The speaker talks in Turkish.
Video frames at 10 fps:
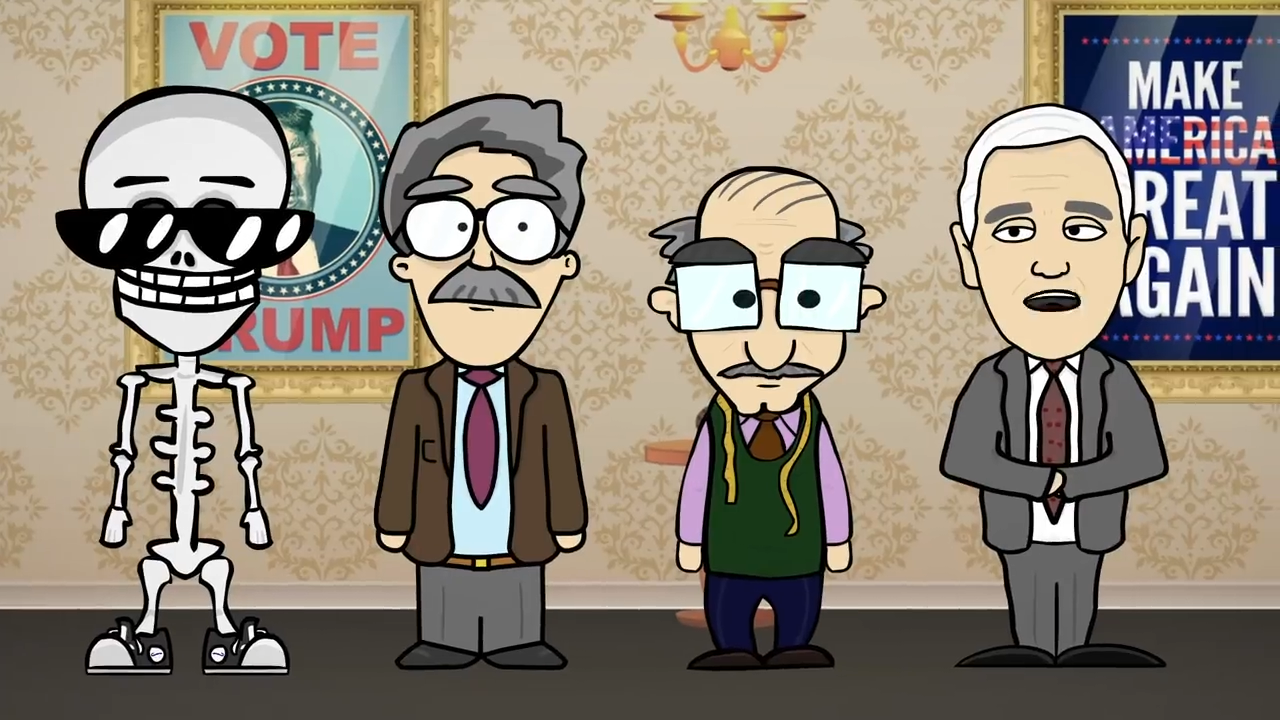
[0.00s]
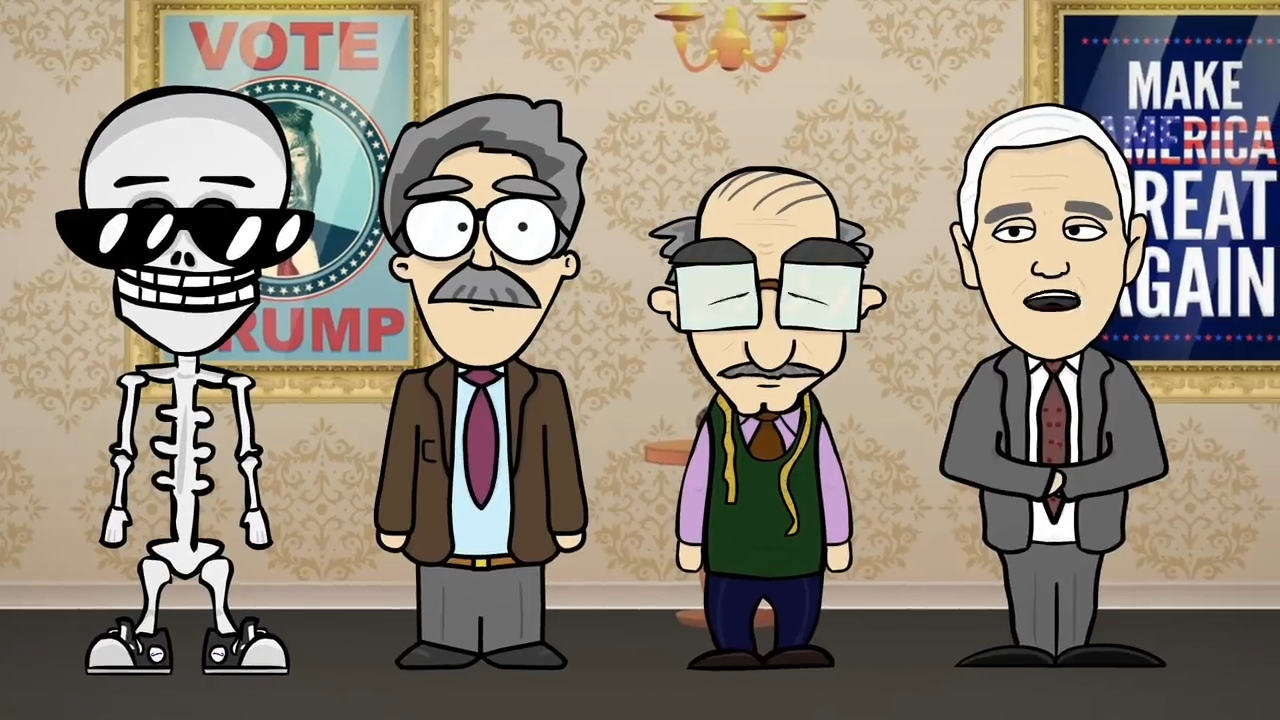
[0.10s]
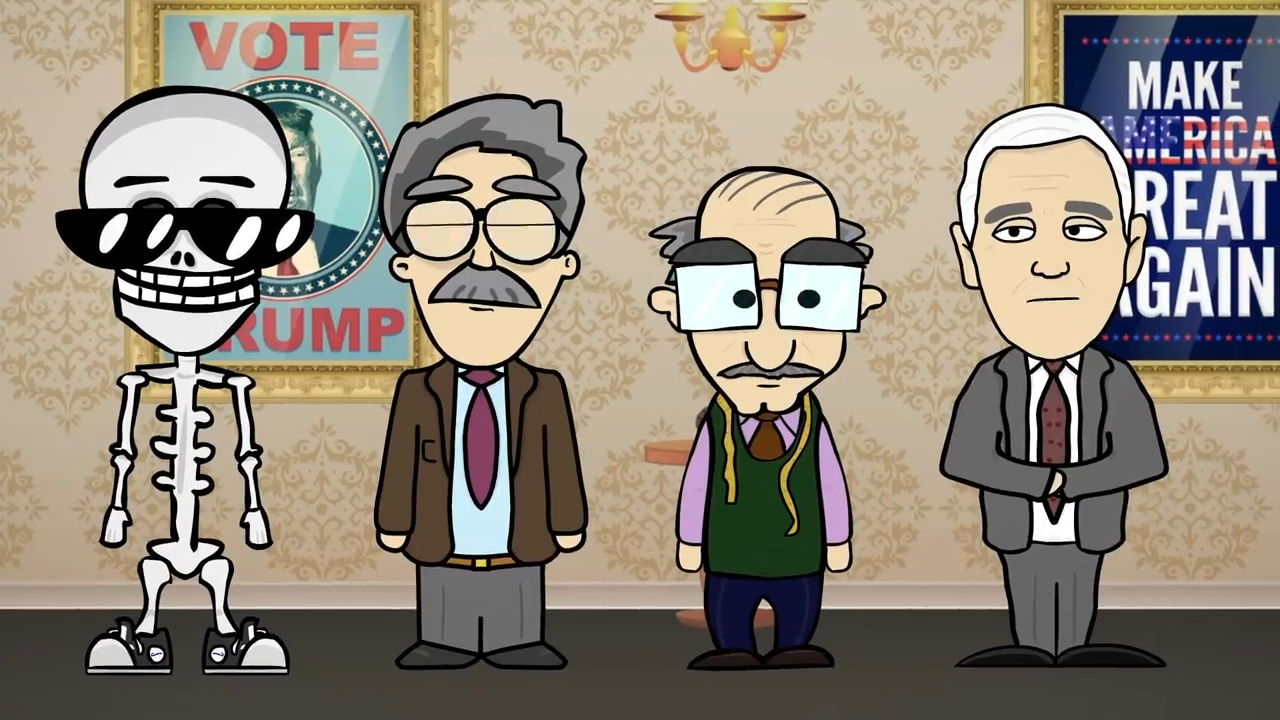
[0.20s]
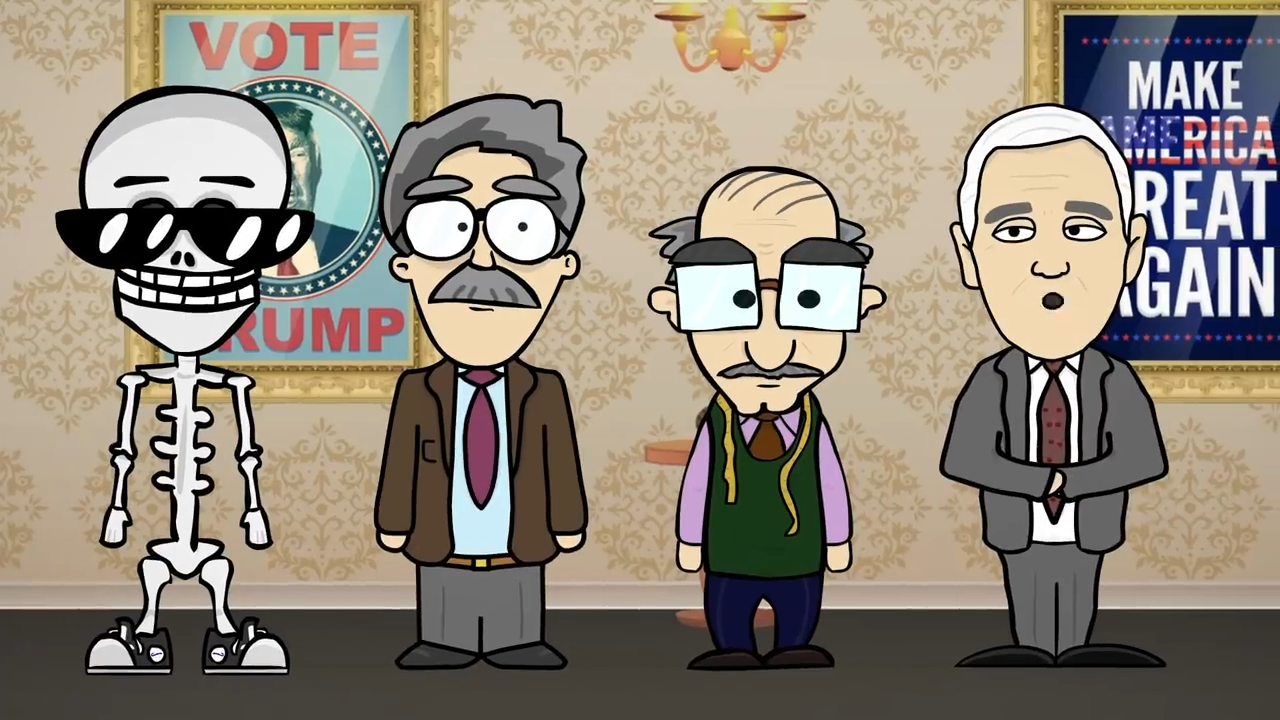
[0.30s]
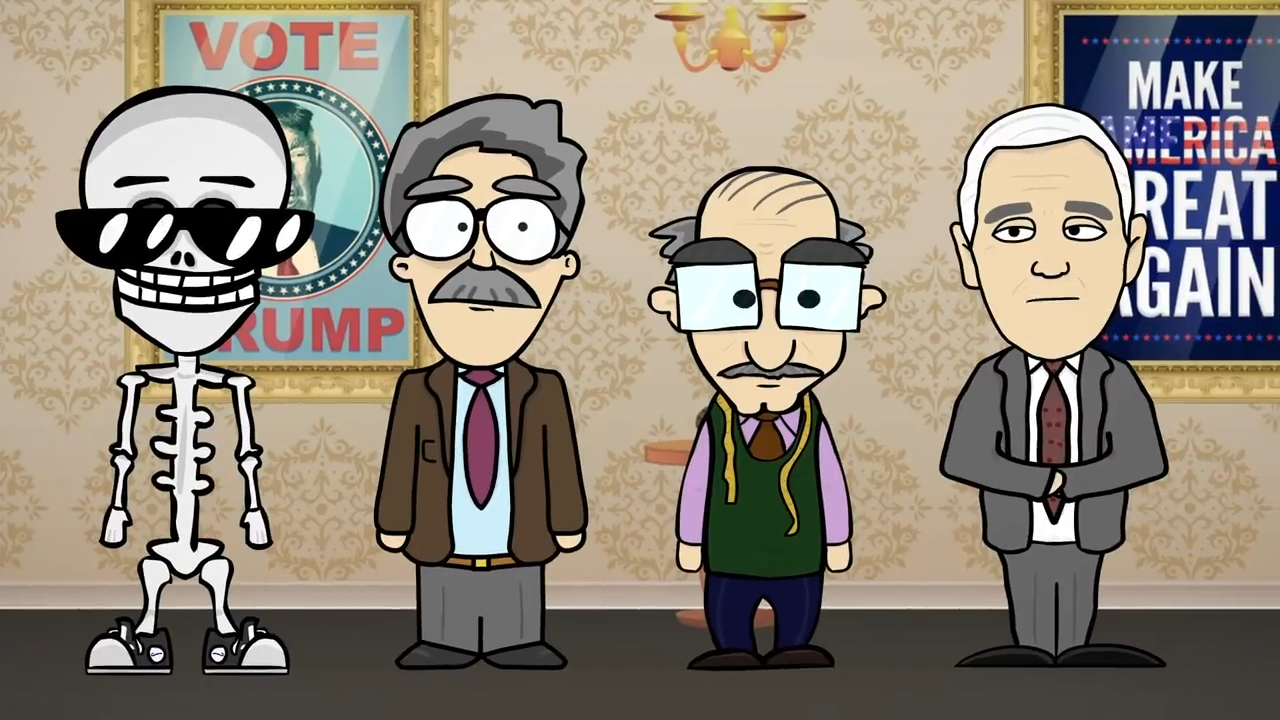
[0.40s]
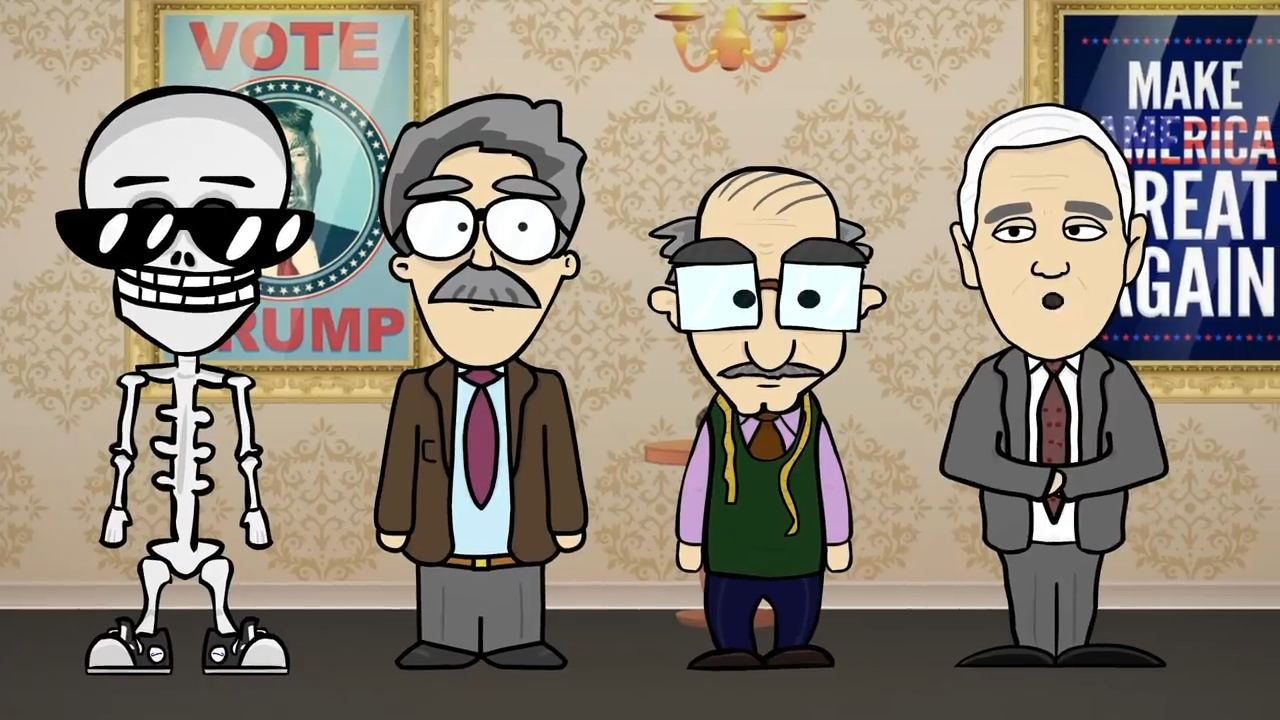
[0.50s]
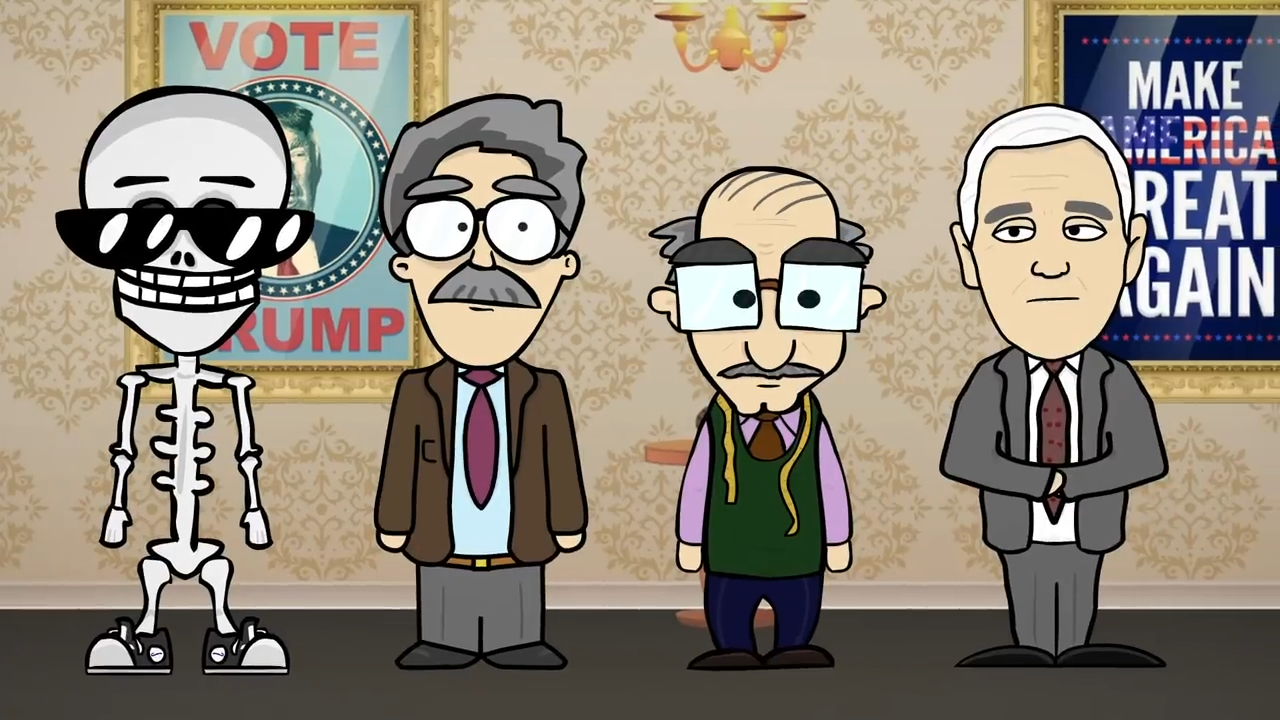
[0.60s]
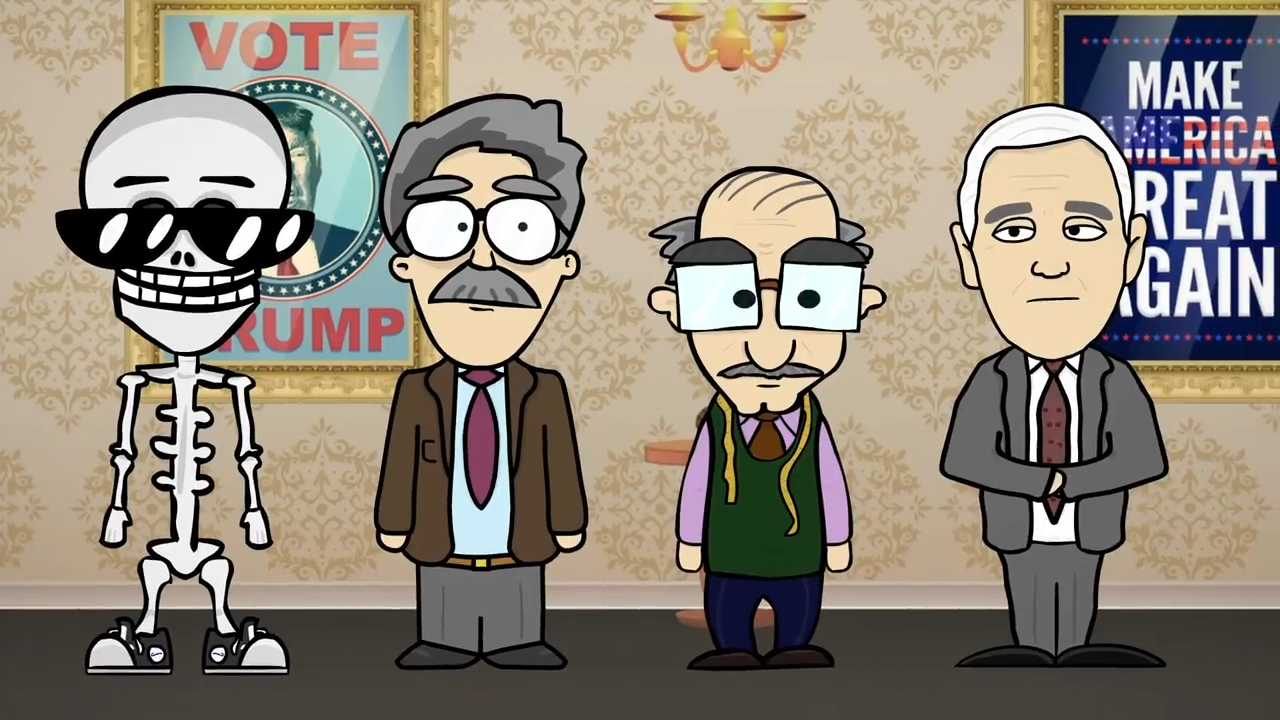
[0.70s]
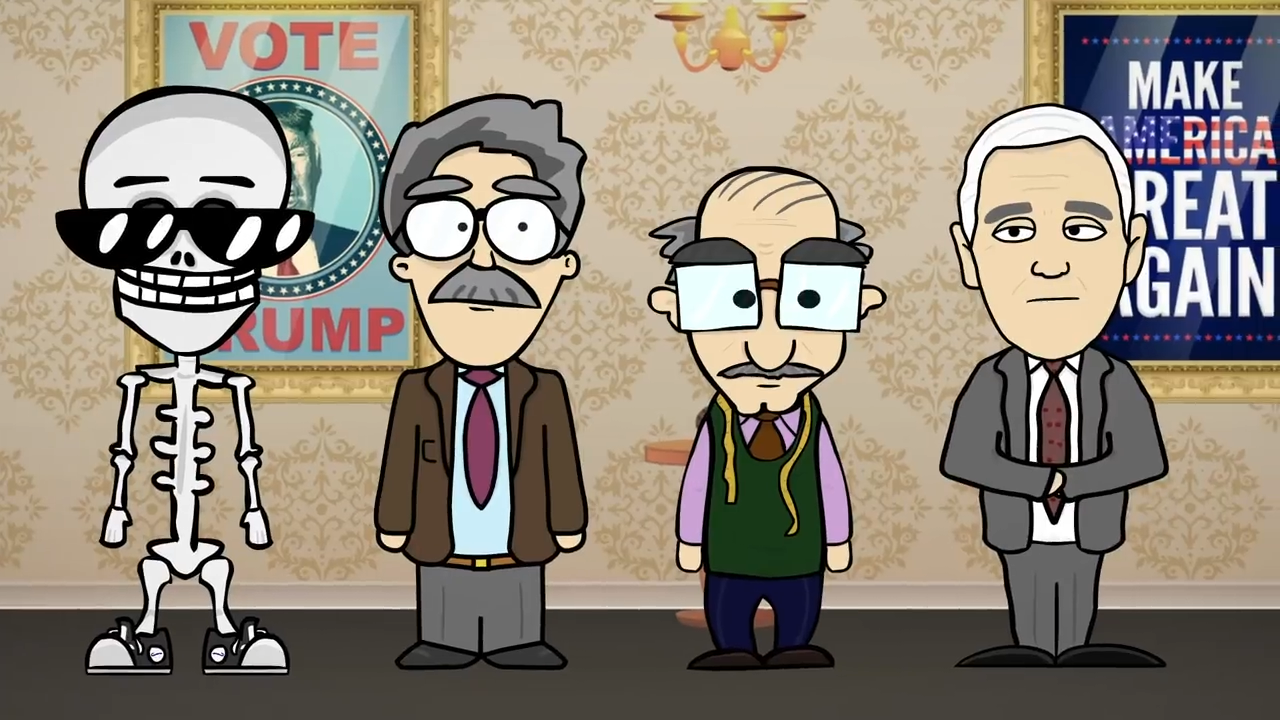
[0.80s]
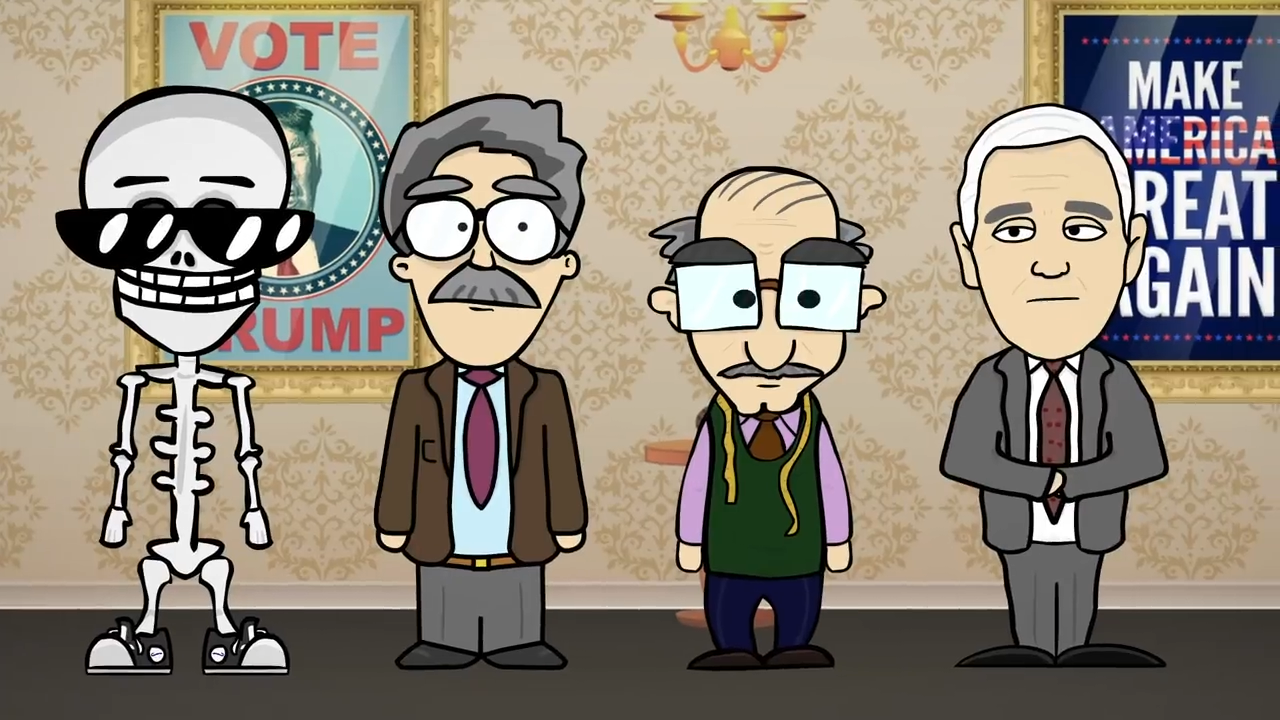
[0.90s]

biraz yorgun.